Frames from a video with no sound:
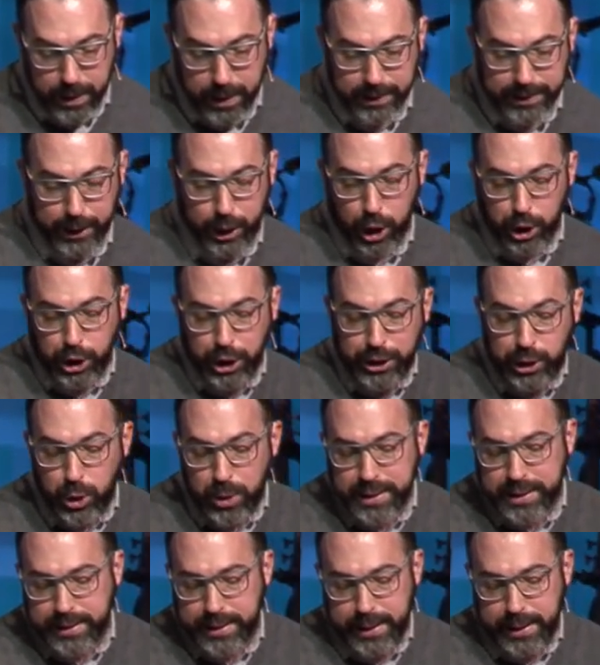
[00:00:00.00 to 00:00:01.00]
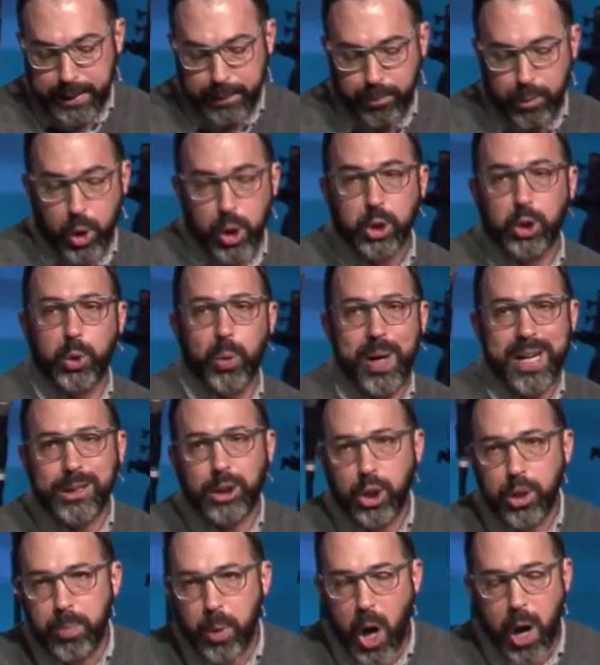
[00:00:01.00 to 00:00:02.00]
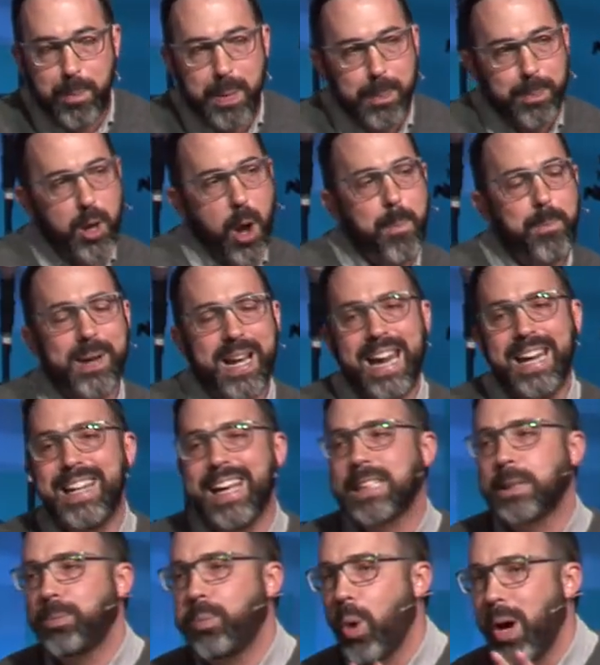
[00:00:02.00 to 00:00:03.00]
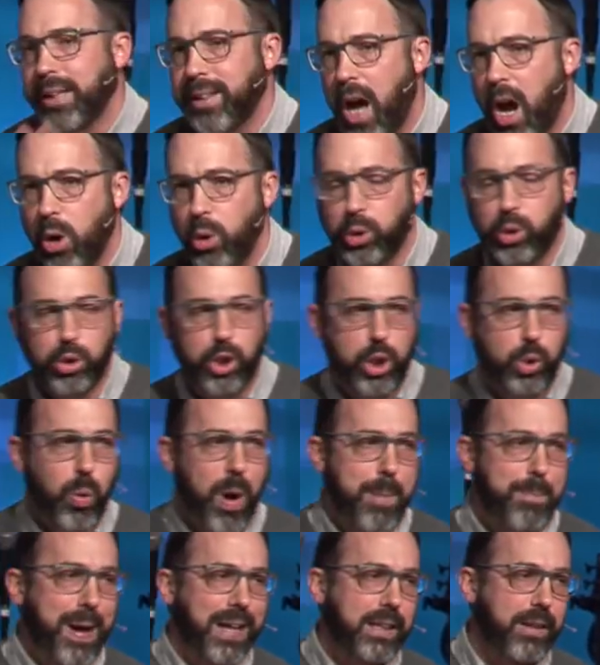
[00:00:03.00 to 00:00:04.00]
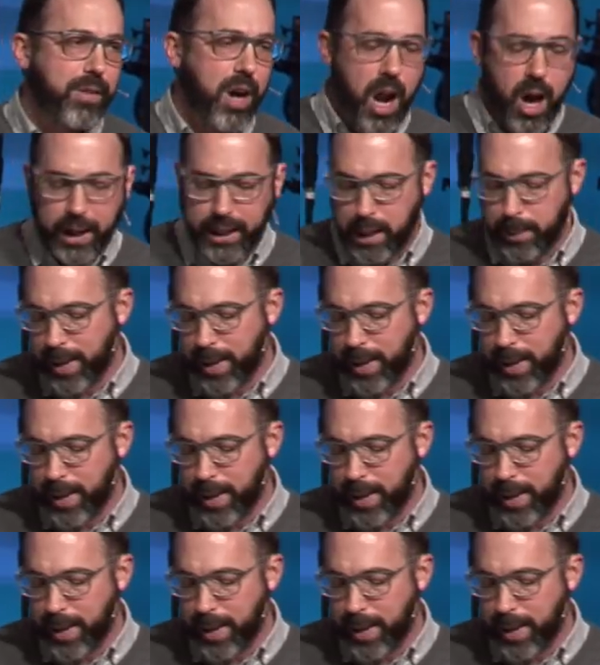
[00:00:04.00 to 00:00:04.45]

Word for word: c'est que Jésus dit, tu es une brebis, puis il y a plein d'exploiteurs autour de toi. Il parle des voleurs et des